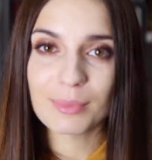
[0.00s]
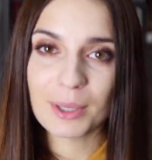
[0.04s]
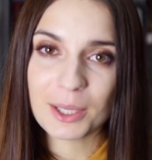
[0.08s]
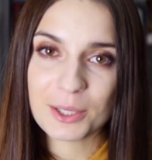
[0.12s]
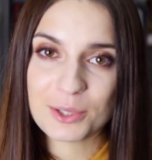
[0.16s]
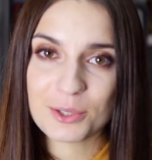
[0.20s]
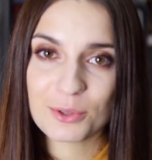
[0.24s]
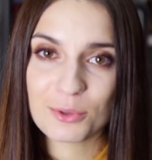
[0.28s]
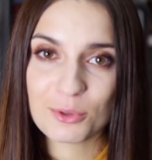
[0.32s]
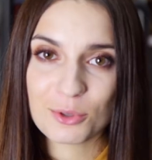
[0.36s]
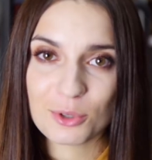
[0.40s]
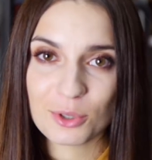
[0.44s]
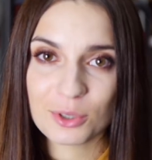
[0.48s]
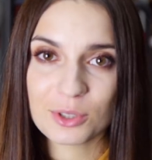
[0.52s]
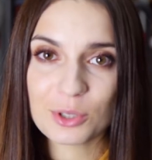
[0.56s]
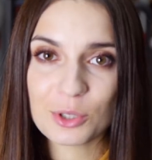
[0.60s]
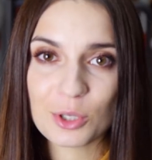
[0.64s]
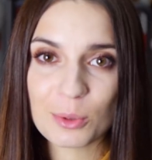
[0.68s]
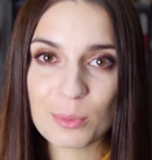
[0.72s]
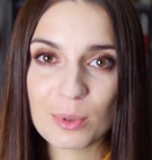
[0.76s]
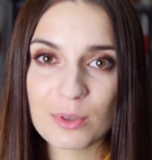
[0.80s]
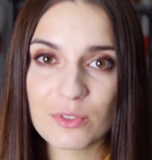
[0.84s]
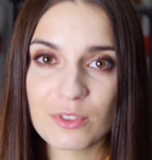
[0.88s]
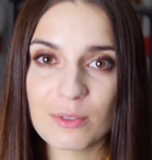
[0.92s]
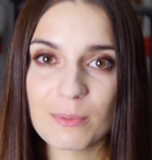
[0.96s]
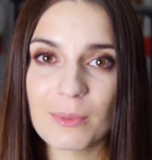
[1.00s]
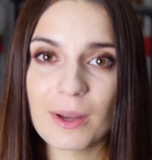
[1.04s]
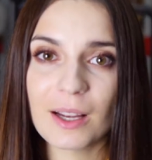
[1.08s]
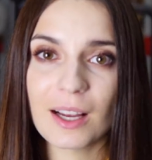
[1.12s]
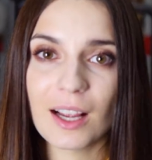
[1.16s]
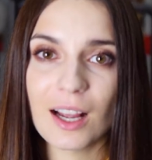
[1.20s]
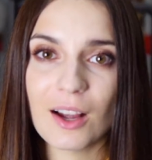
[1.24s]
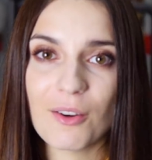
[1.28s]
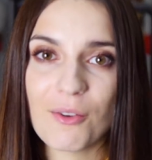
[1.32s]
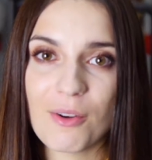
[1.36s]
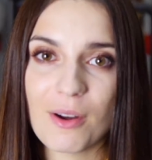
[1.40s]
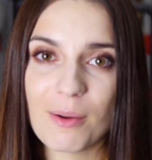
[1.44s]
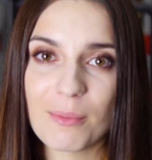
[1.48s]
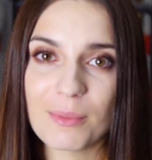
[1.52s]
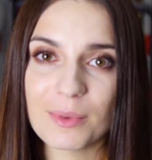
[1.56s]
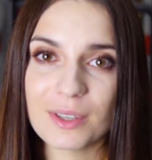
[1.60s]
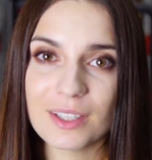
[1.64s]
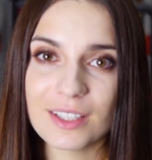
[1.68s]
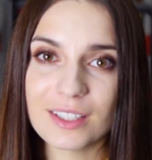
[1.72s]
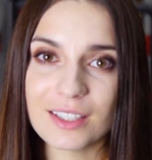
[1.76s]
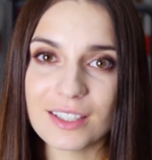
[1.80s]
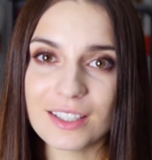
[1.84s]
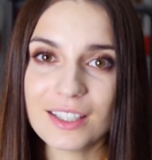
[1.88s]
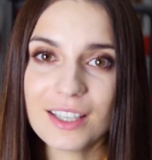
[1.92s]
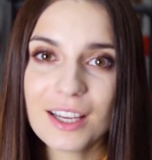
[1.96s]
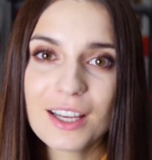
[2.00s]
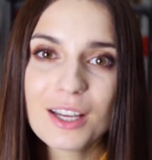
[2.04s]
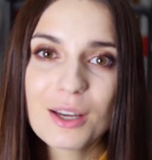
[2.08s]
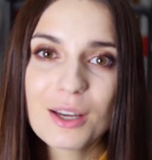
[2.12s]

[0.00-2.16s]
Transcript: Bardzo dużo od siebie wymagałam i